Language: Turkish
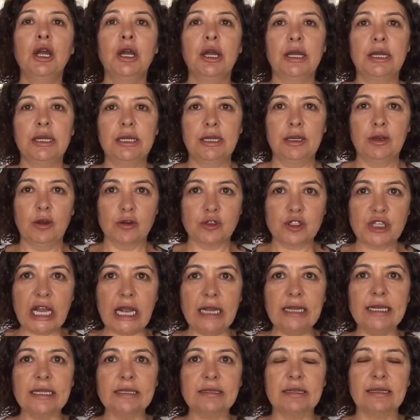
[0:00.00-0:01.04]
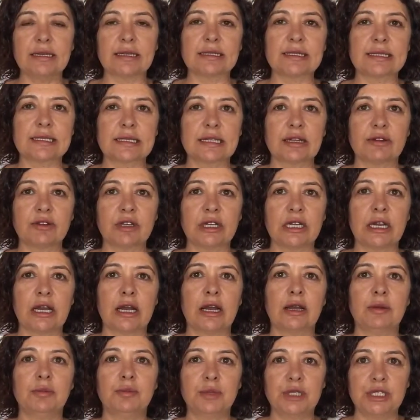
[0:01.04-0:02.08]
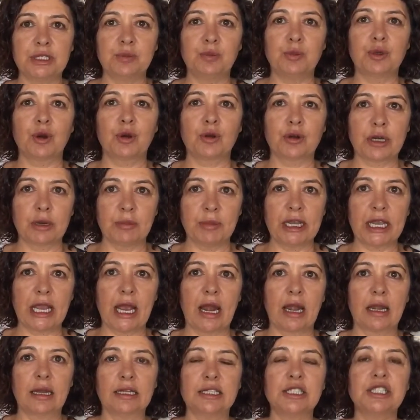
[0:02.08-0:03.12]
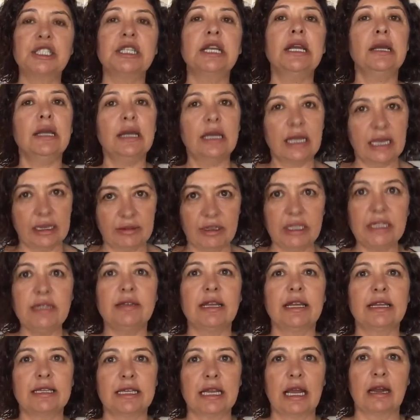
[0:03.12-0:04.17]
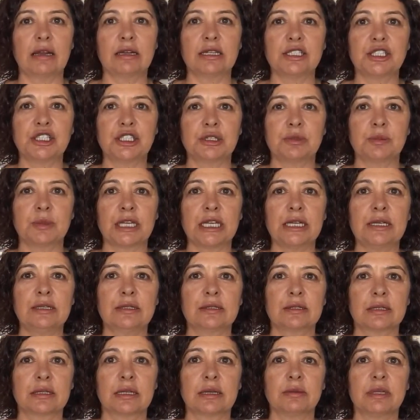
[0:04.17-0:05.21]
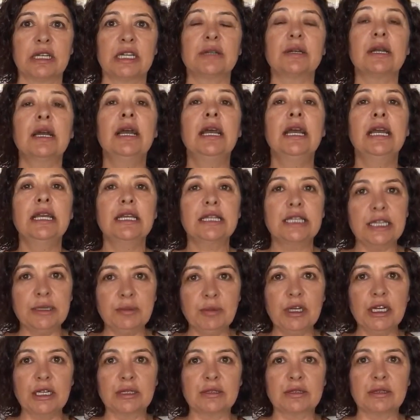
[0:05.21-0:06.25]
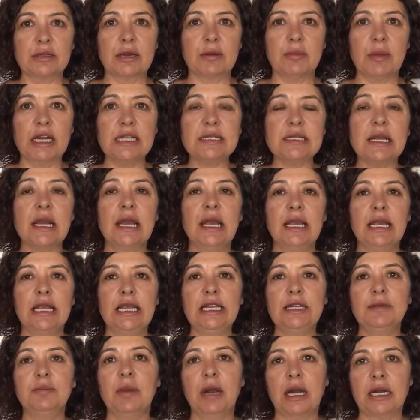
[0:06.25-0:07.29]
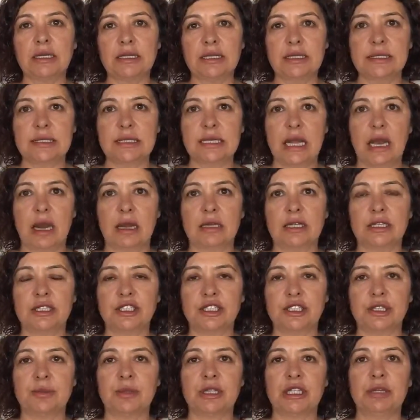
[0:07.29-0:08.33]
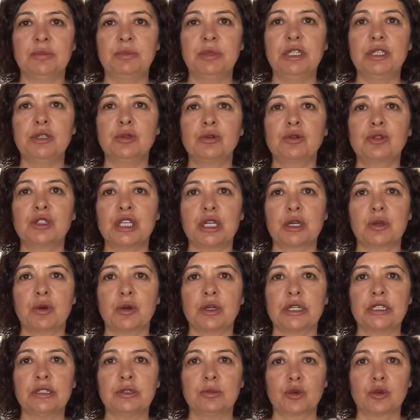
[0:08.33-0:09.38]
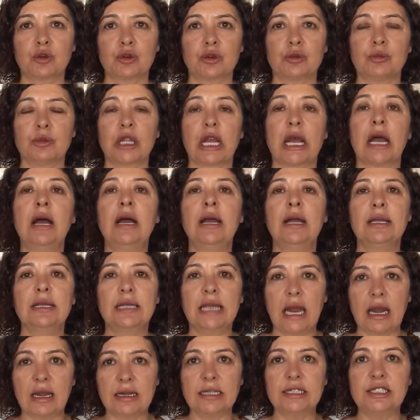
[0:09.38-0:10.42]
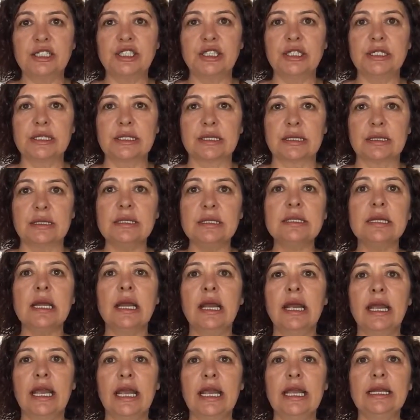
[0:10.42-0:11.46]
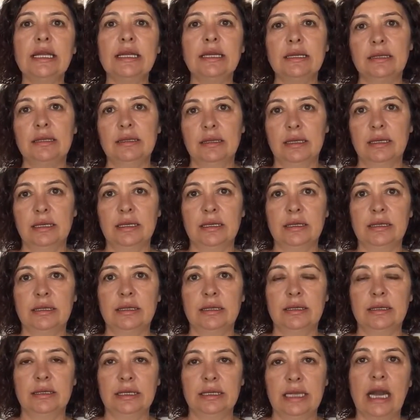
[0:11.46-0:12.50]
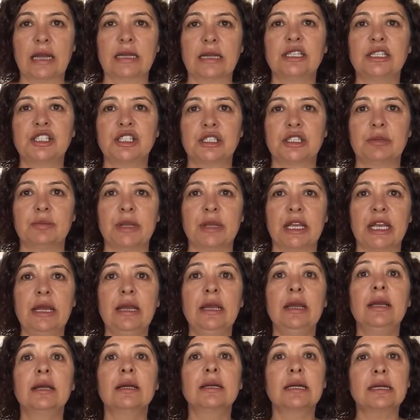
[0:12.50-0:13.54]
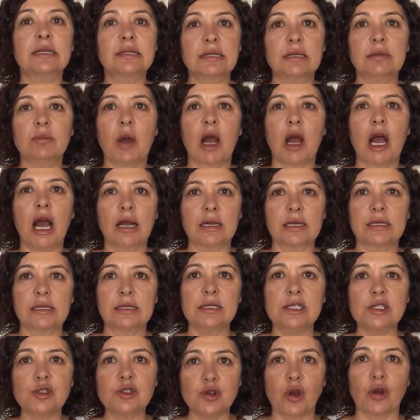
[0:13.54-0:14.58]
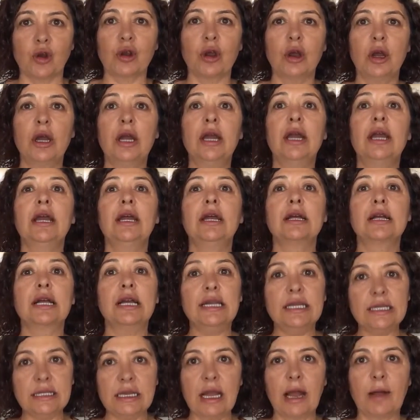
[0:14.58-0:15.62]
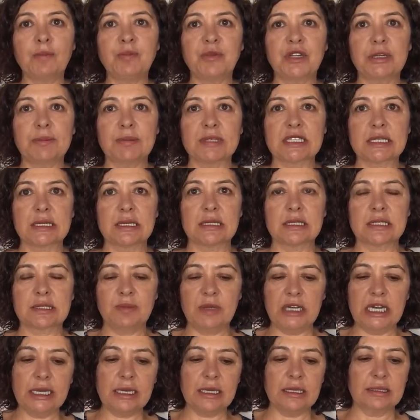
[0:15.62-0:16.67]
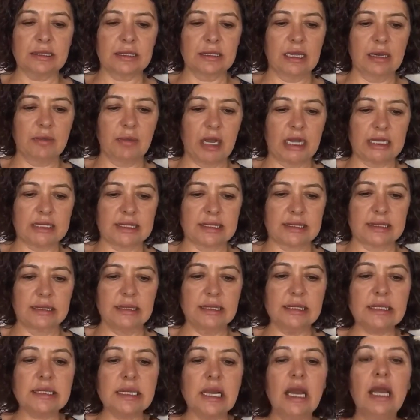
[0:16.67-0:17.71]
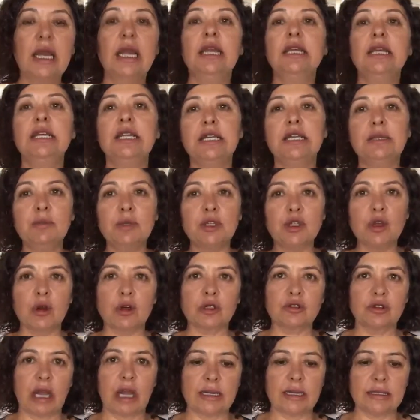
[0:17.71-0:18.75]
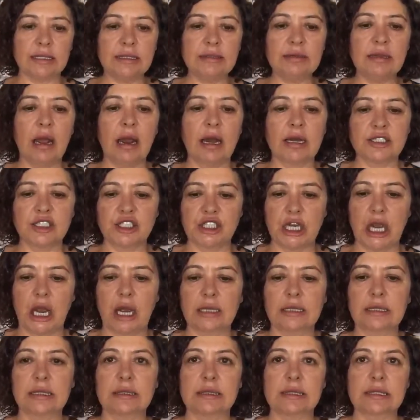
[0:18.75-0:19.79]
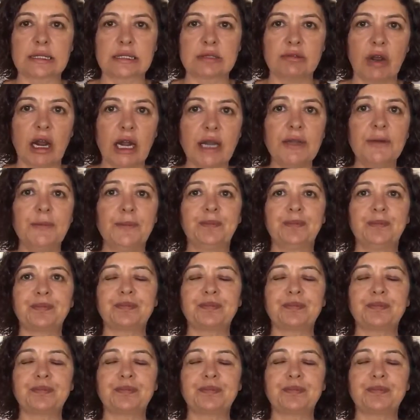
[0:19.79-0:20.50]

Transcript: Ee, özel yetenek sınavıyla bir programa yerleşti. Evet, ek yerleştirmeye katılabilir. Kim katılamaz? İlk merkezi yerleştirmede bir yüksek öğretim kurumuna yerleştiyseniz ek e, yerleştirmeye katılma hakkınız yok. Kayıt yaptırmasanız bile katılamazsınız. 24 tane tercih hakkınız var.